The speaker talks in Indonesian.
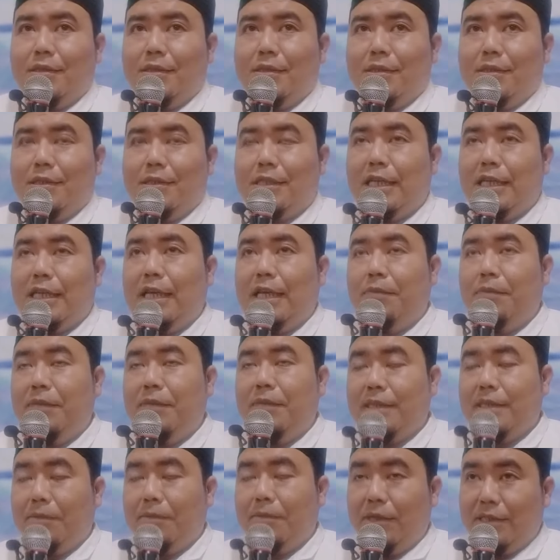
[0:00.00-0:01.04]
Selain
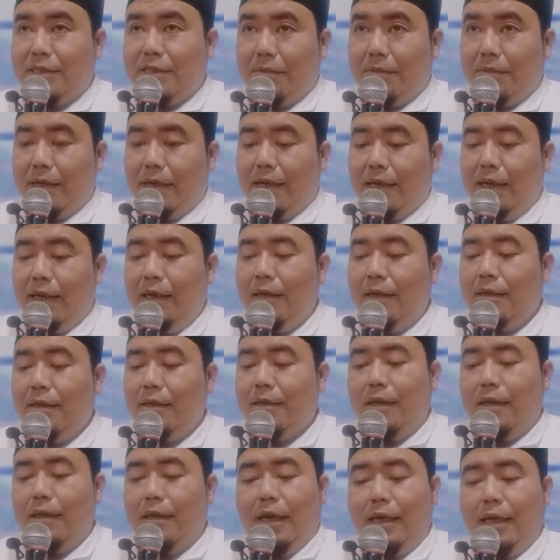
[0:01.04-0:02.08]
bisa
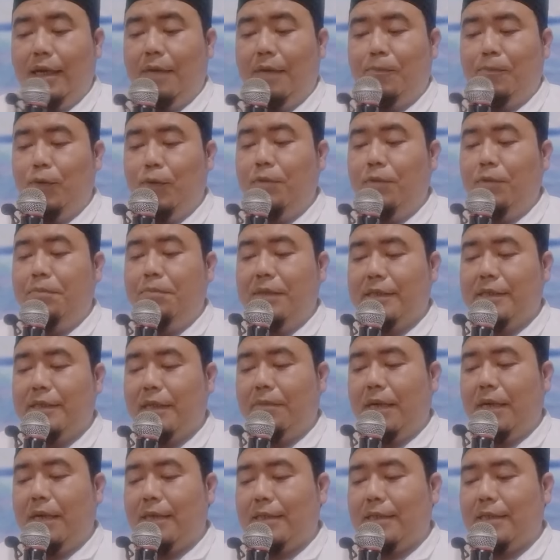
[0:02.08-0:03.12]
berjamaah, dia pun bisa
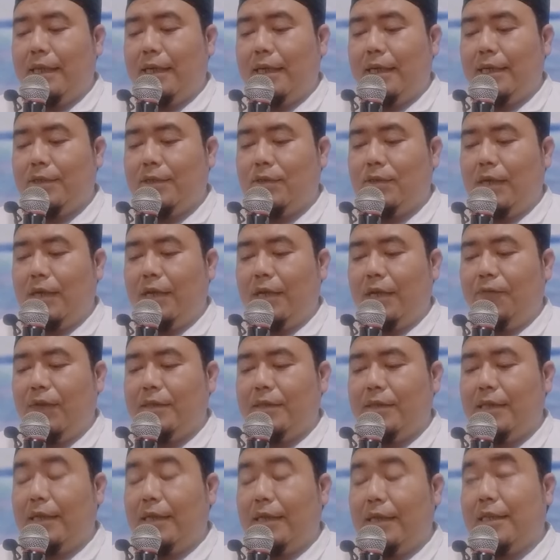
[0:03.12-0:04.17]
melaksanakan solat
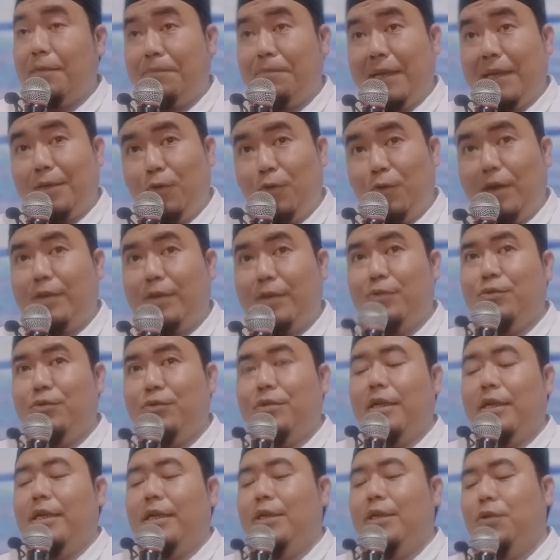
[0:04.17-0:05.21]
fajar tepat
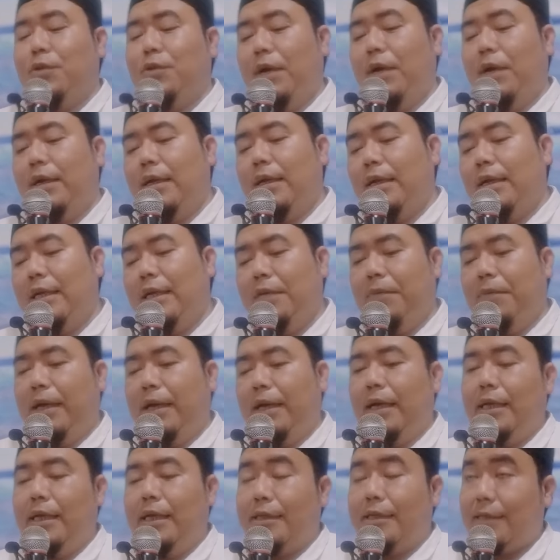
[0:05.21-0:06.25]
waktu dan itu adalah
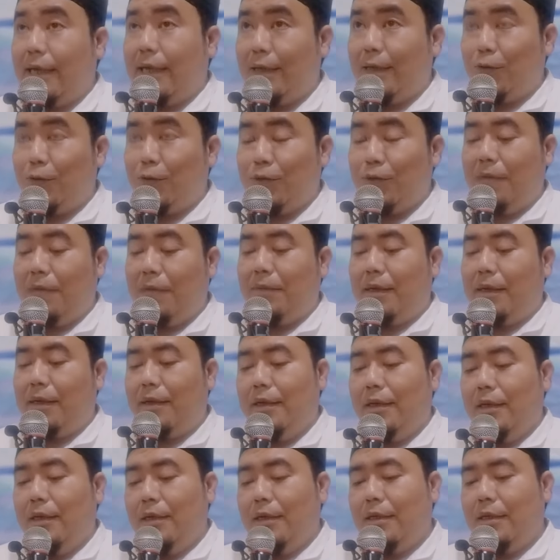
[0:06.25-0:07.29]
ibadah yang sangat utama.
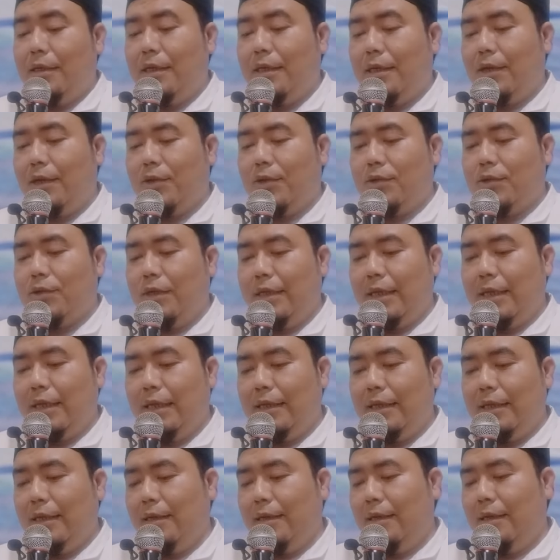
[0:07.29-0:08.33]
Ketika Rasul
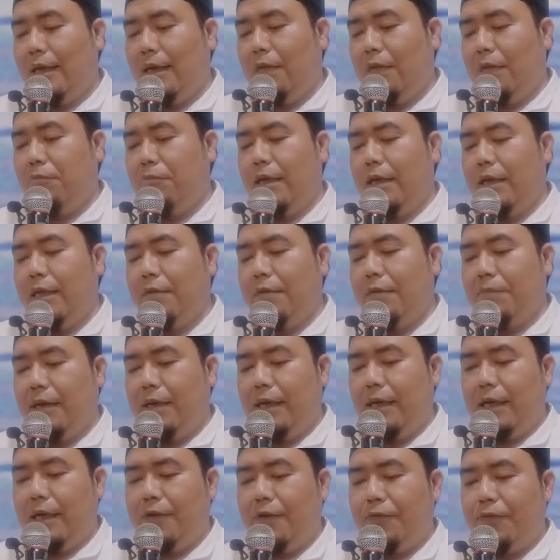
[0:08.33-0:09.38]
ditanya amalan yang
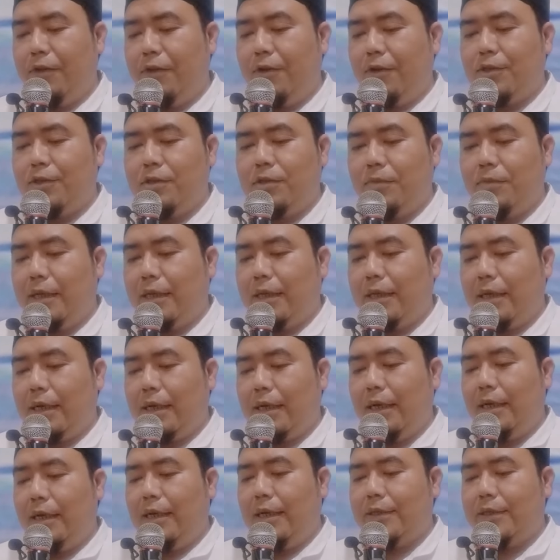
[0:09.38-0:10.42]
paling afdol Rasul
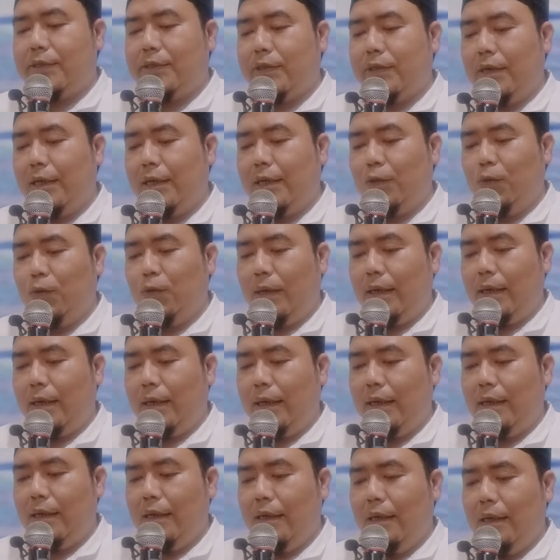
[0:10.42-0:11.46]
mengatakan as-salatu
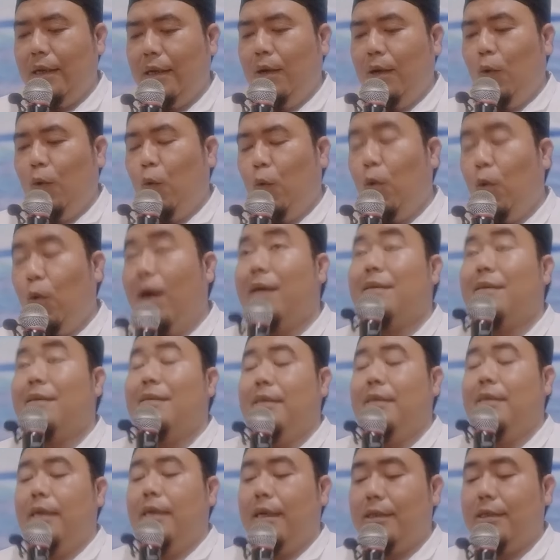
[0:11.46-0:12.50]
ala
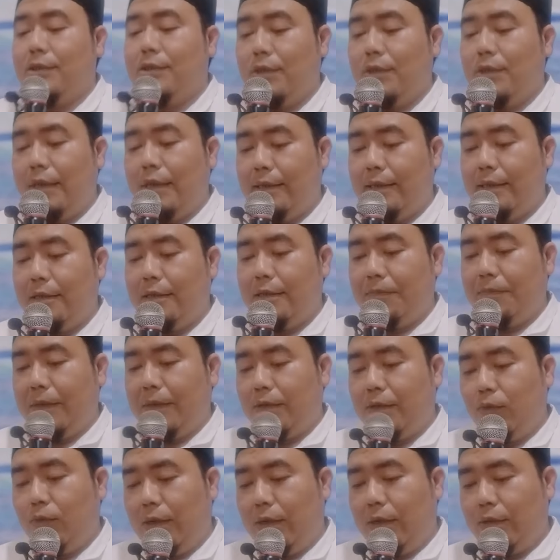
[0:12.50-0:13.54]
waktiha salat tepat
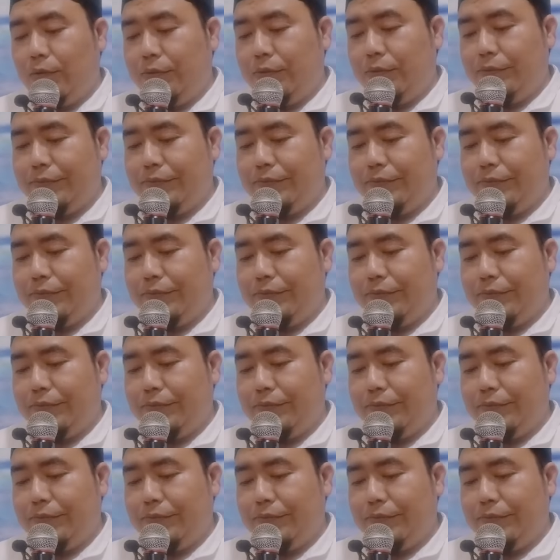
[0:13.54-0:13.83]
waktu.